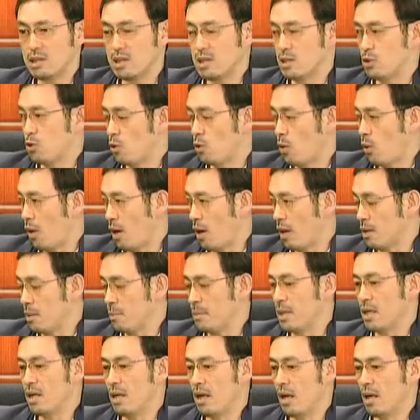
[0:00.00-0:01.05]
常戏剧化
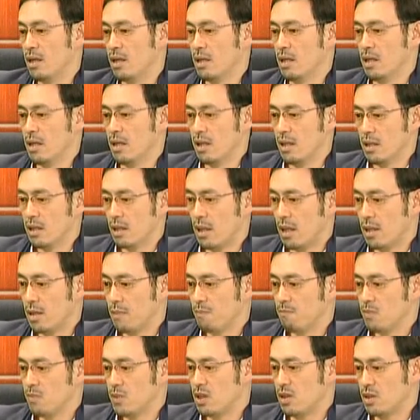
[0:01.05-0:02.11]
的嘛，哈。
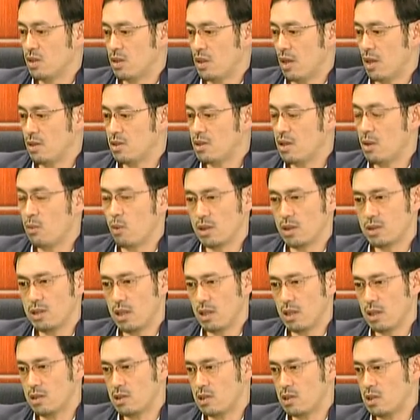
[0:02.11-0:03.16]
那以前像我
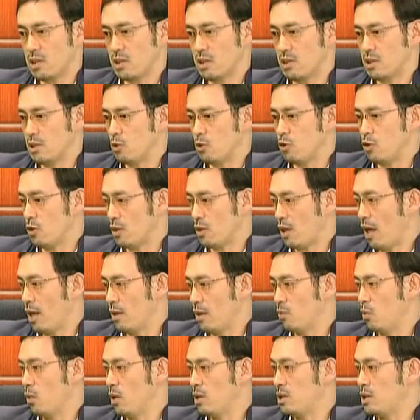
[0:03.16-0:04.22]
这一次进去
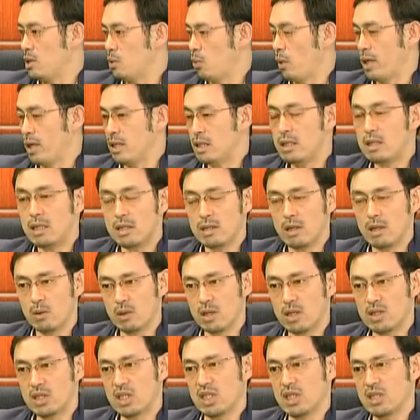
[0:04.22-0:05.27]
看，我以为一定
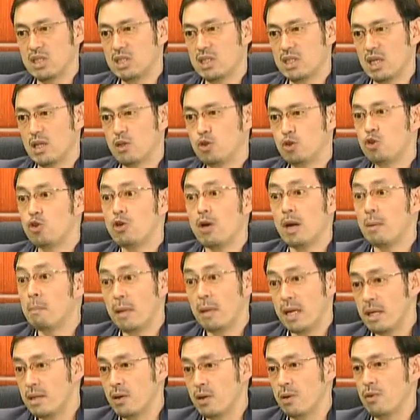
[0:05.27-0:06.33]
有的情节，居
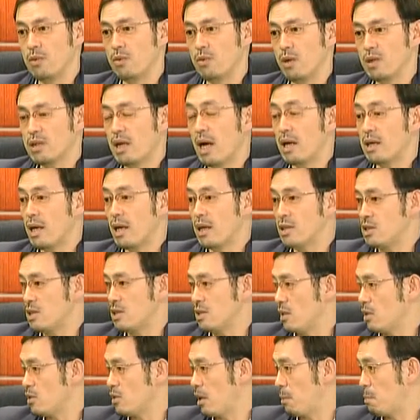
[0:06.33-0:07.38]
然没有，我刚开
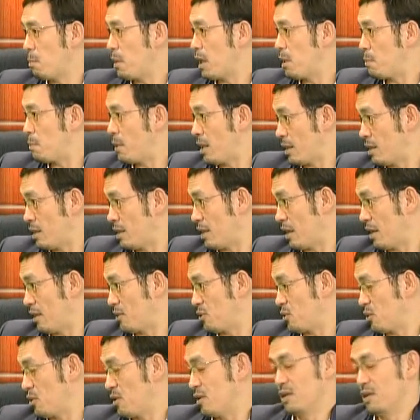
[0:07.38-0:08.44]
始有点被骗的
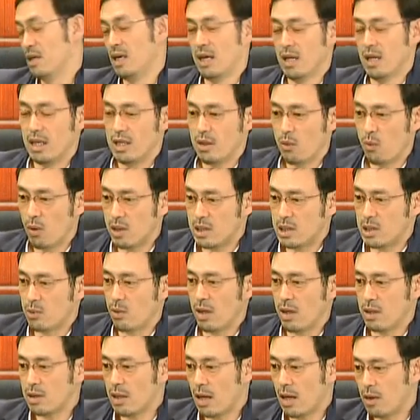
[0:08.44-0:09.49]
感觉，嗯，我
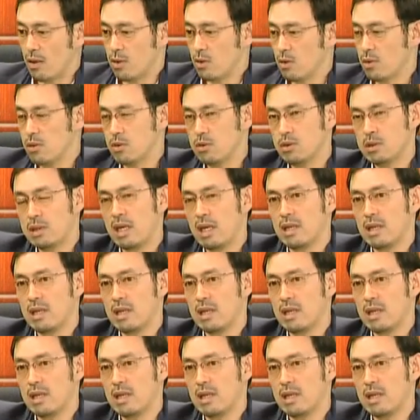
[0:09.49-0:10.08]
以为到。